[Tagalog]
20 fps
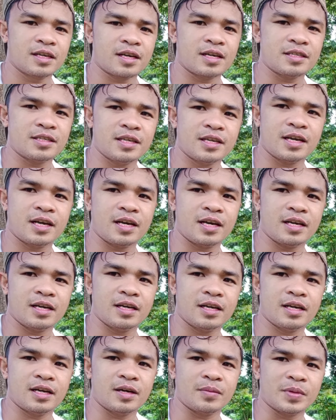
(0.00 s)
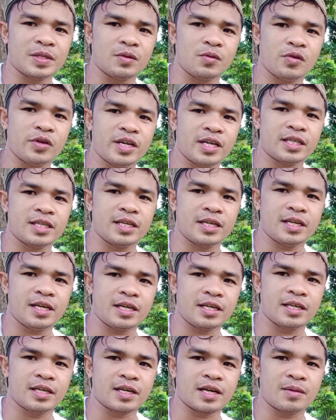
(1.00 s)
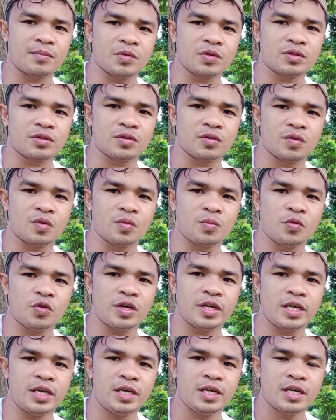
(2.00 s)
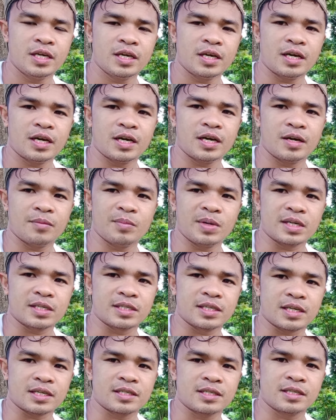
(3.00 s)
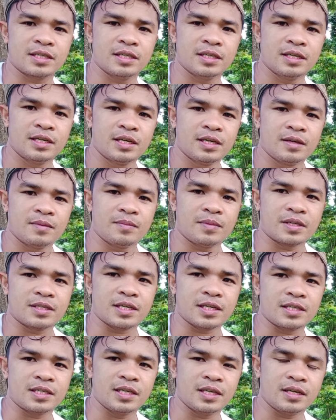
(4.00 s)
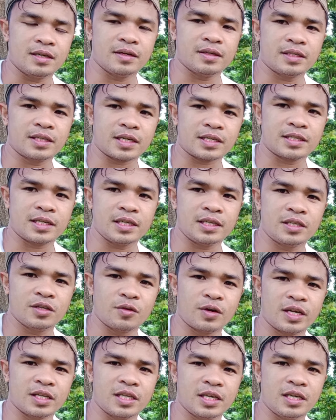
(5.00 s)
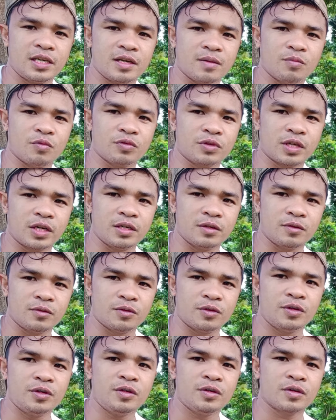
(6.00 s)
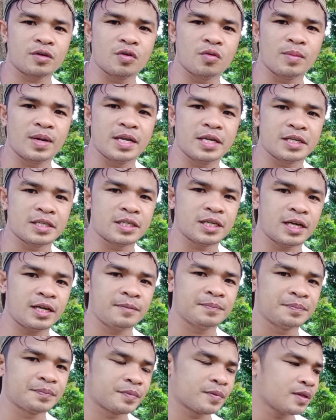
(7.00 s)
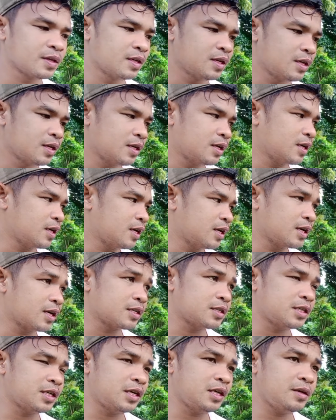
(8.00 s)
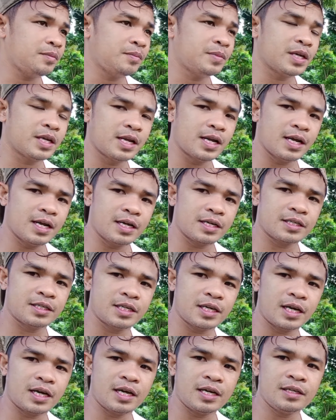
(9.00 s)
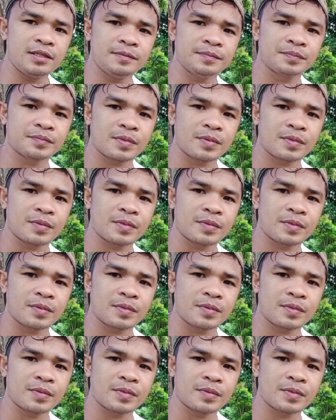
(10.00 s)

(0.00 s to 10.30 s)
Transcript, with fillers: kasi nga uh, patuloy natin na ginagamot so hopefully uh, ah, mag -sucks, mag success yung ating gamutan or gumaling siya uh, kasi bigla lang siyang